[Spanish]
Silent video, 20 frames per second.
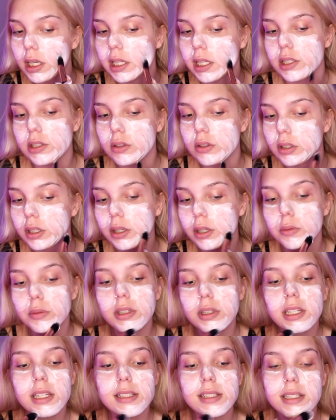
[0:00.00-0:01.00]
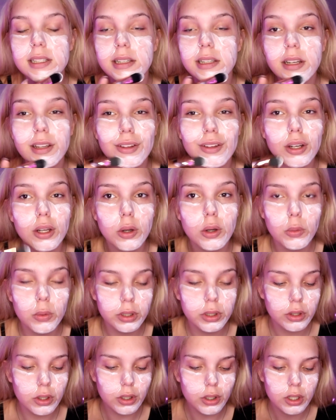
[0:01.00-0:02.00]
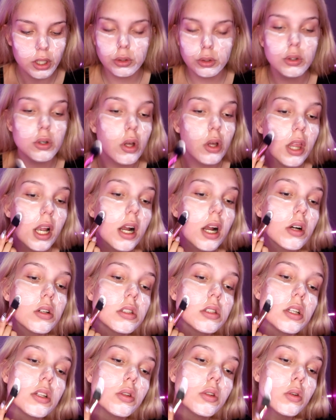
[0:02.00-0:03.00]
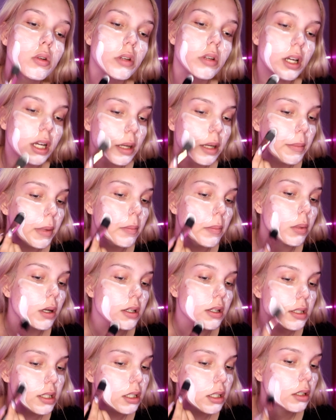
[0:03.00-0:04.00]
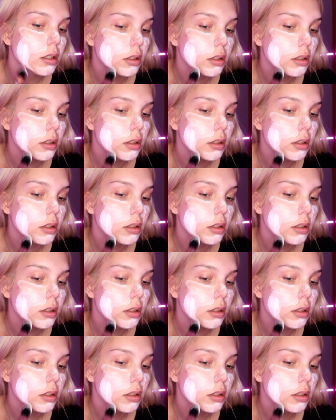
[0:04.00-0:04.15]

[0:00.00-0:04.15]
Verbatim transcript: Eso, que un día si quiere yo les cuento todas las cosas turbias que me pasan.